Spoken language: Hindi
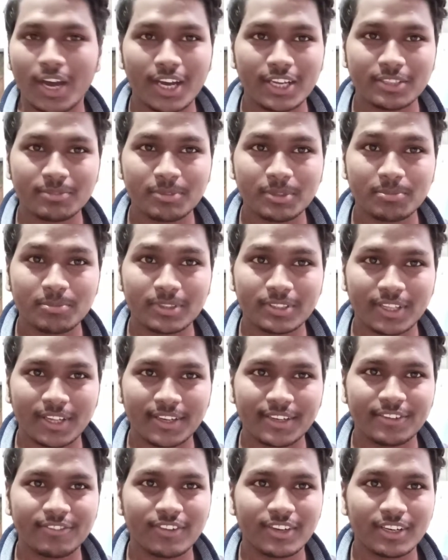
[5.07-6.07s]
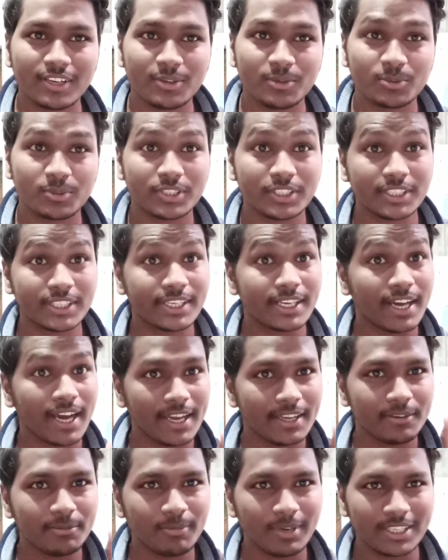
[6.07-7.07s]
आज मैं बताने वाला हूँ कि
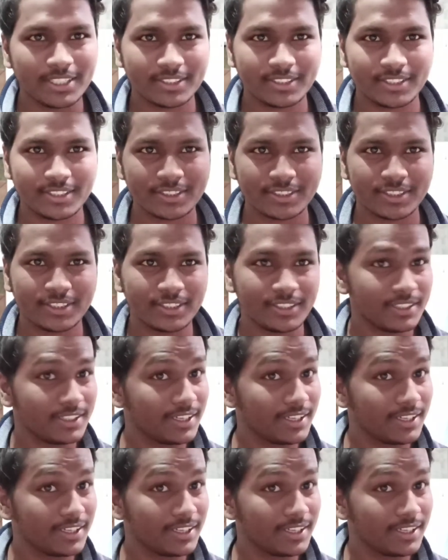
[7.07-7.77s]
काइन मास्टर से